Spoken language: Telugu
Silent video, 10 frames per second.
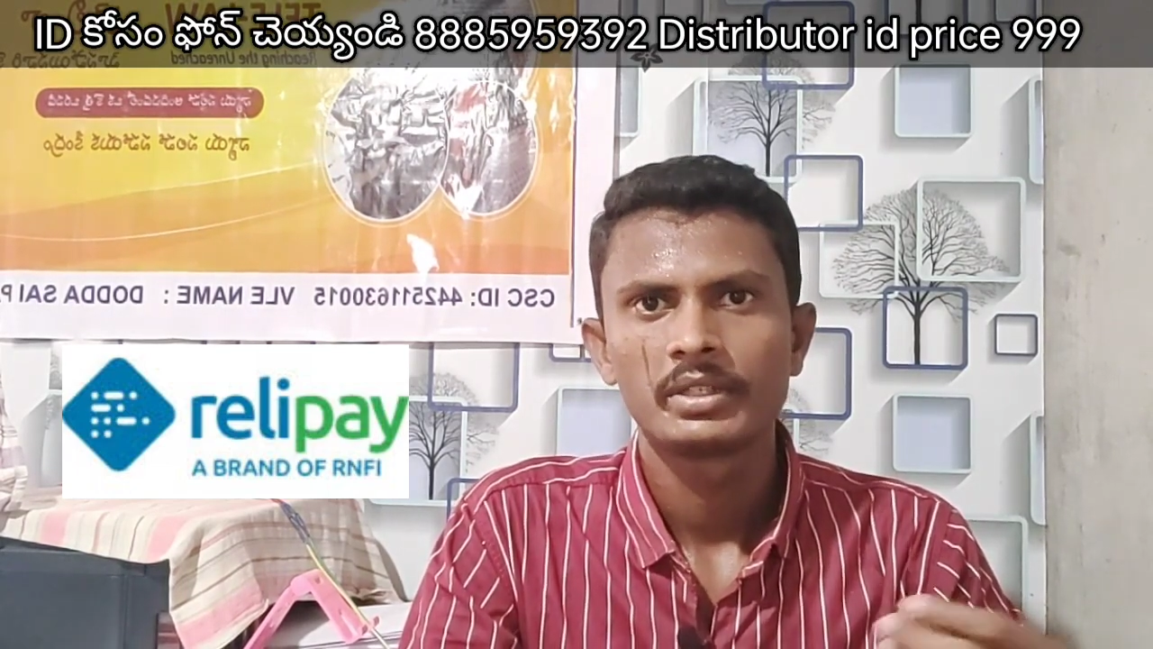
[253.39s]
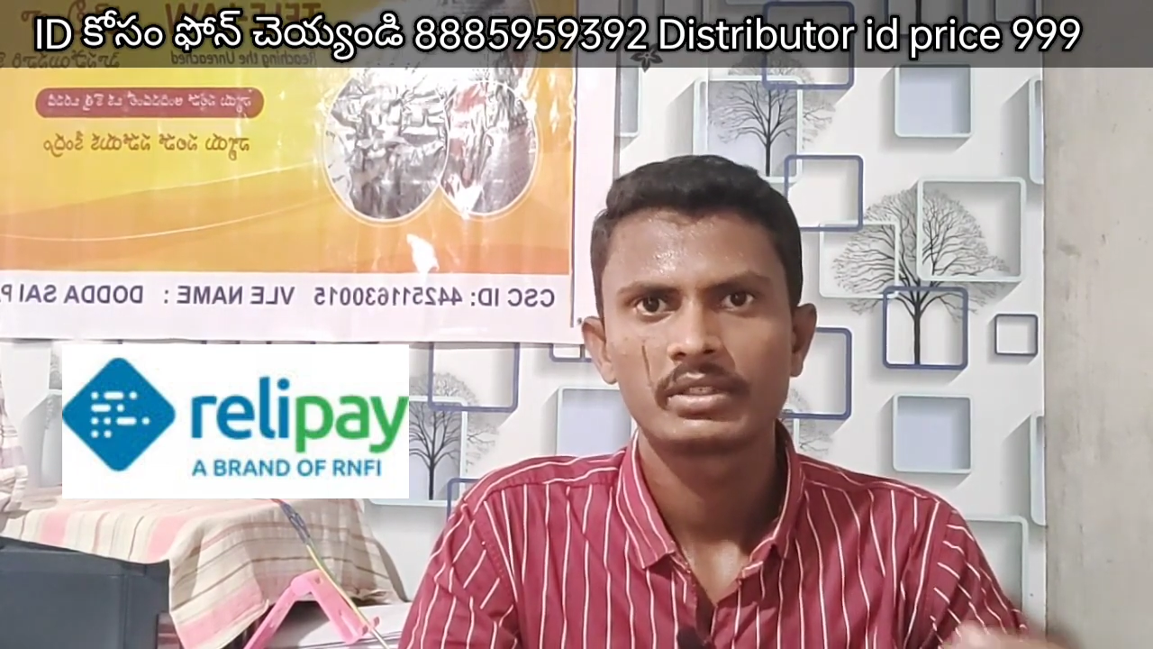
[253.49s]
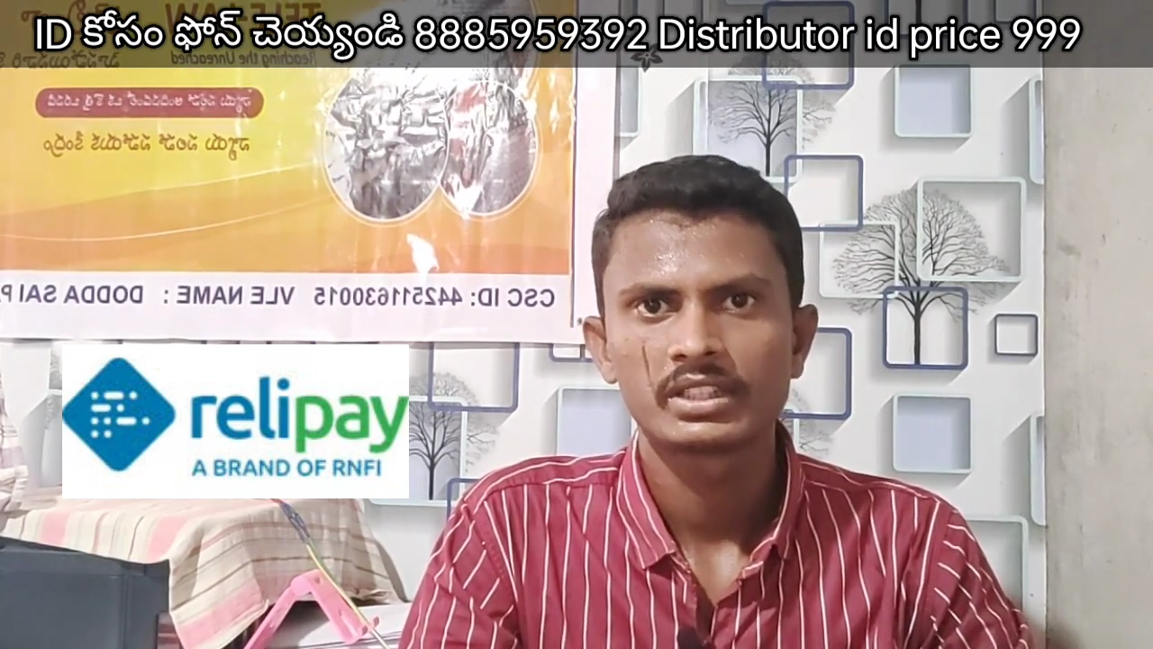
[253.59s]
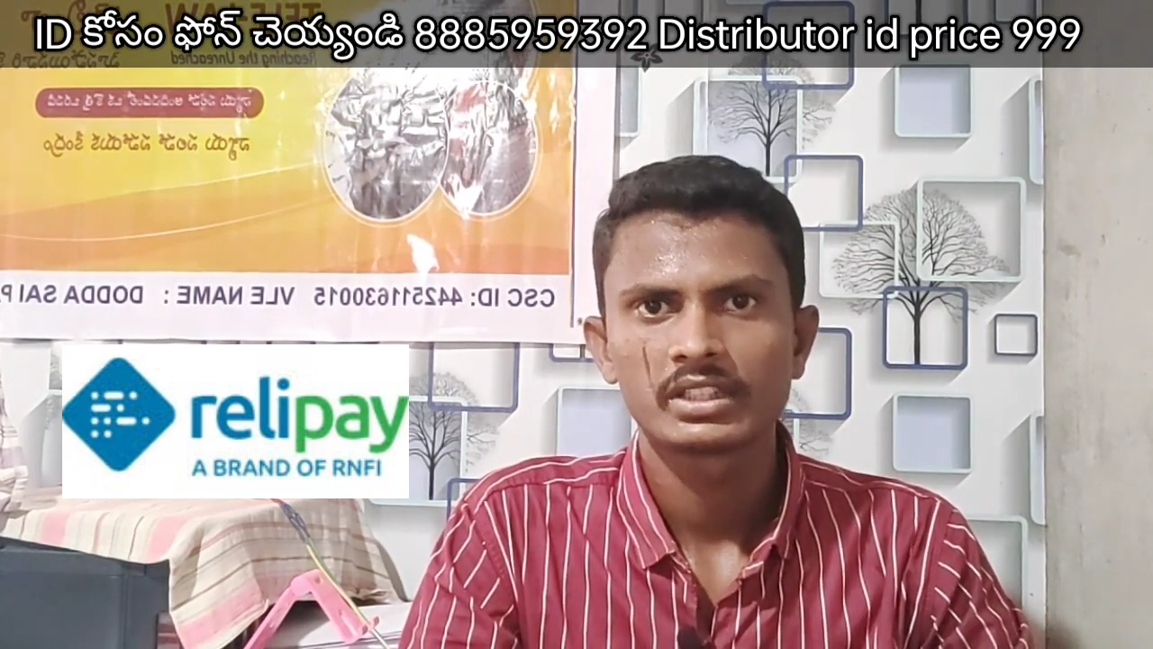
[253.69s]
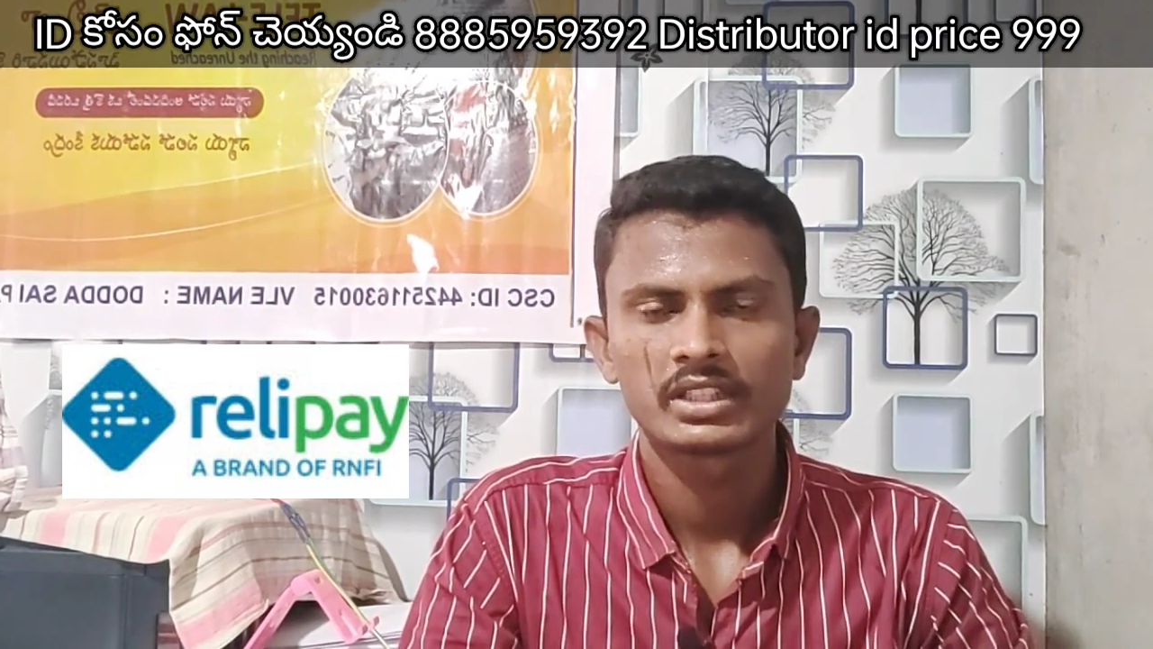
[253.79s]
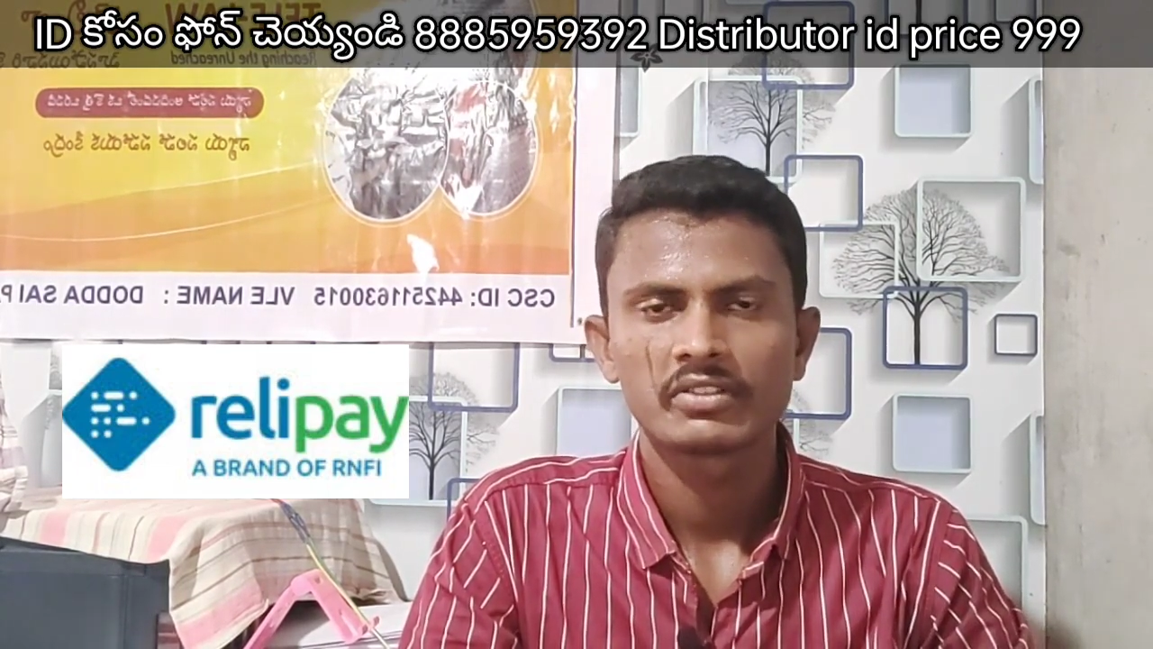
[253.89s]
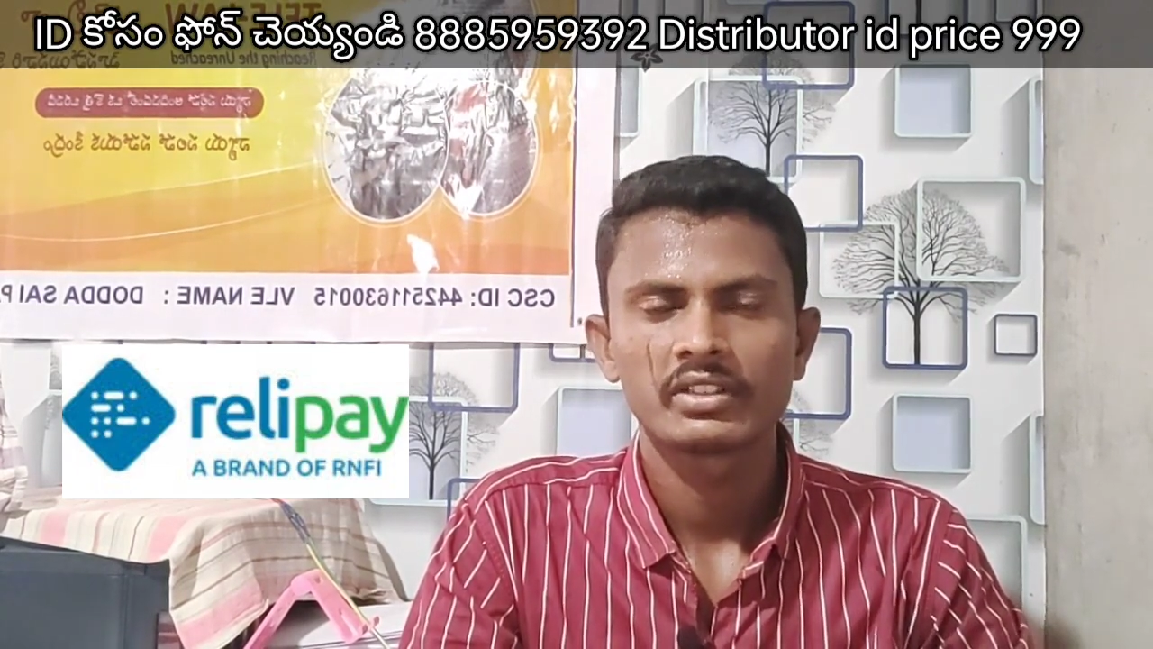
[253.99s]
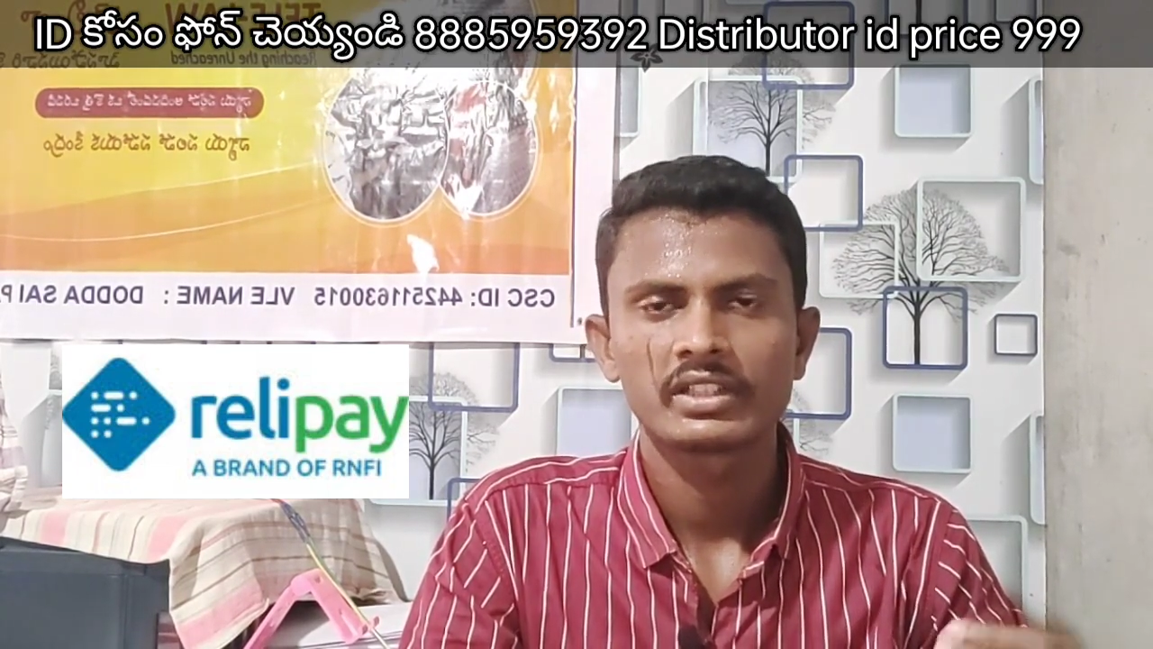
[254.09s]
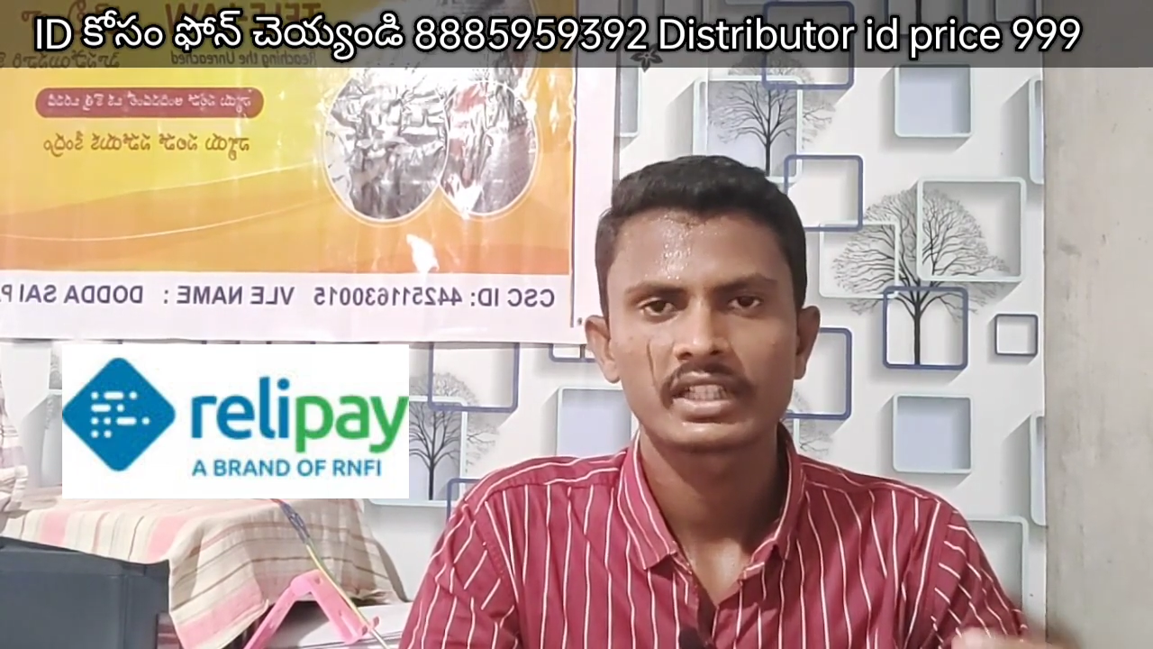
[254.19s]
మీకు చేసే ఎవరి